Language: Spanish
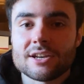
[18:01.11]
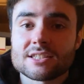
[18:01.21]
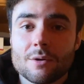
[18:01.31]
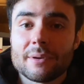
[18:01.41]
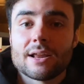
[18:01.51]

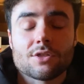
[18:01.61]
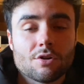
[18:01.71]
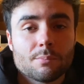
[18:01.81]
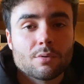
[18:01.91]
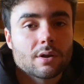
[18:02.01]
esta
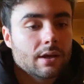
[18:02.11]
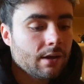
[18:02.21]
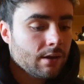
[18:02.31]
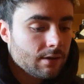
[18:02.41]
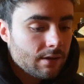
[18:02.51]
operación porque
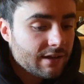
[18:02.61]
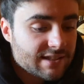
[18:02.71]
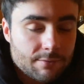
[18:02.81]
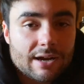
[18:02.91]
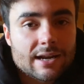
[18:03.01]

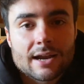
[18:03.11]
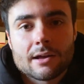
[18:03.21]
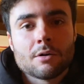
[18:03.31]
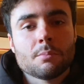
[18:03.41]
estaba clara o